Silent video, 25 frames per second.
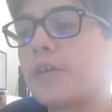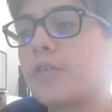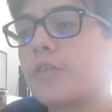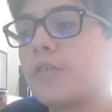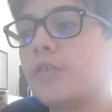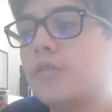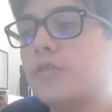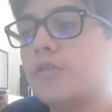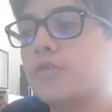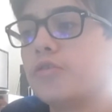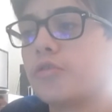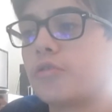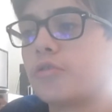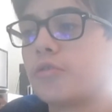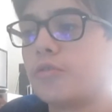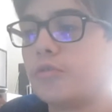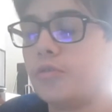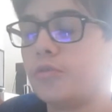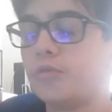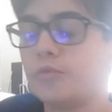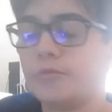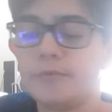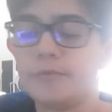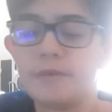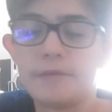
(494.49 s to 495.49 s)
que
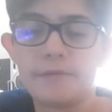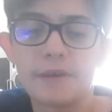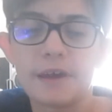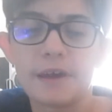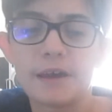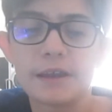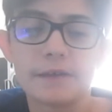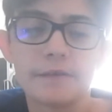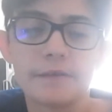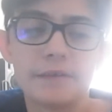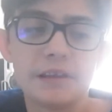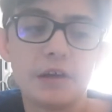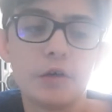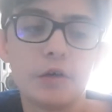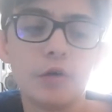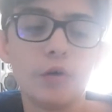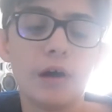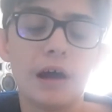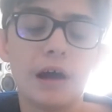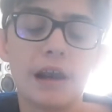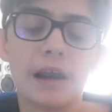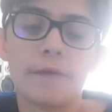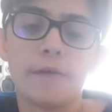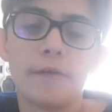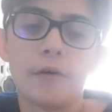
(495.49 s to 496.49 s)
je vais faire des vidéos
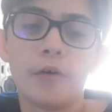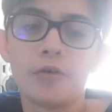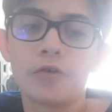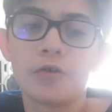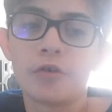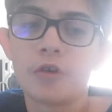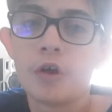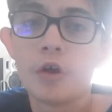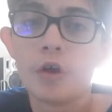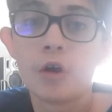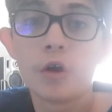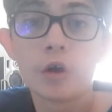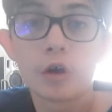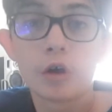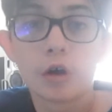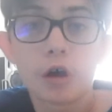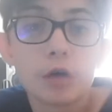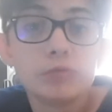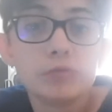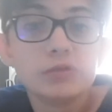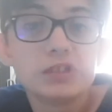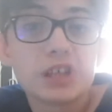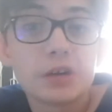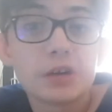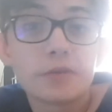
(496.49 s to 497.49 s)
à l'avance,
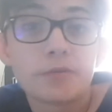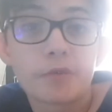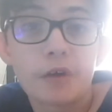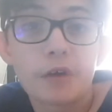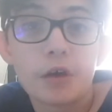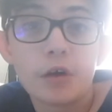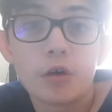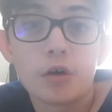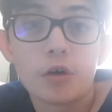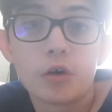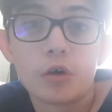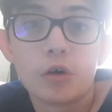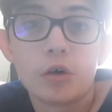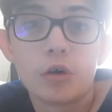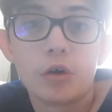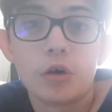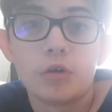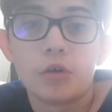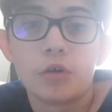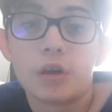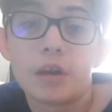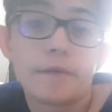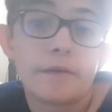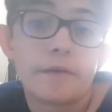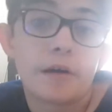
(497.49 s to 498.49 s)
comme j'ai fait euh,
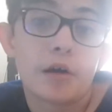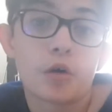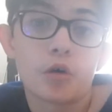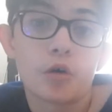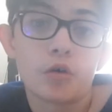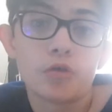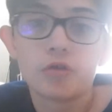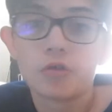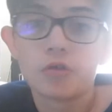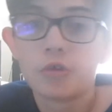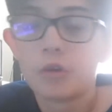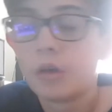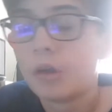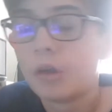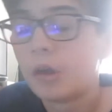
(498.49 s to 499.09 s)
dans les vacances.